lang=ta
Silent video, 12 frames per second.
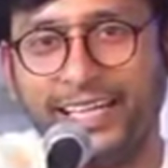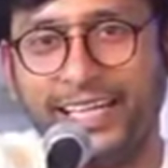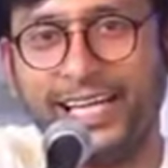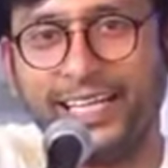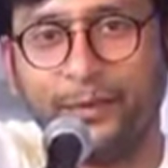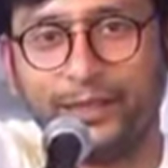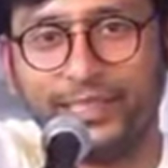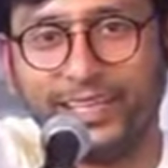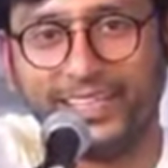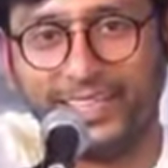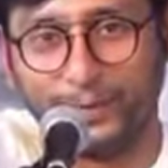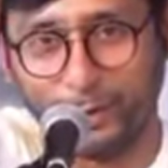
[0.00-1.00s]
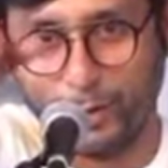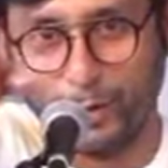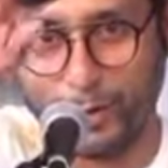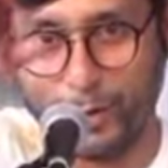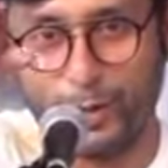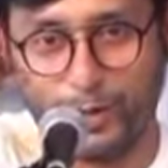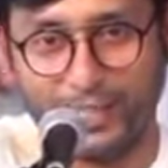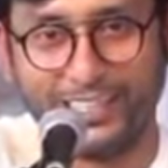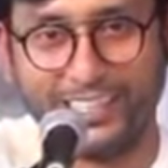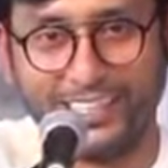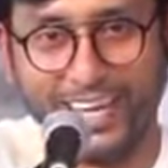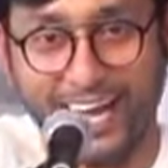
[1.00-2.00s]
சரி ஹெலிகாப்டர் தலையில் அடிக்க போகுது கொஞ்சம் குடிஞ்சுக்கோங்க
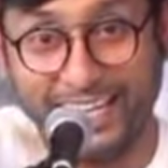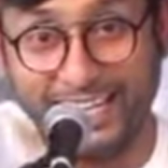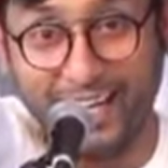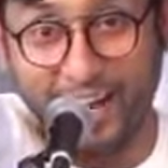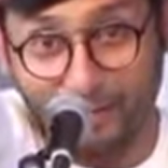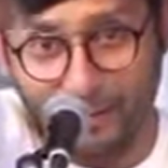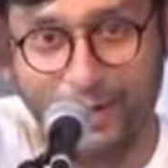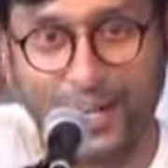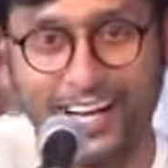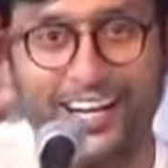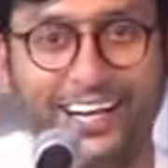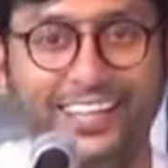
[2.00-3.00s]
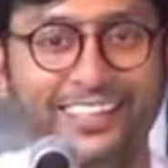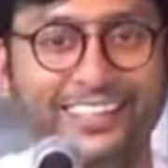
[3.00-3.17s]
அங்கே ஹெலிகா ஆ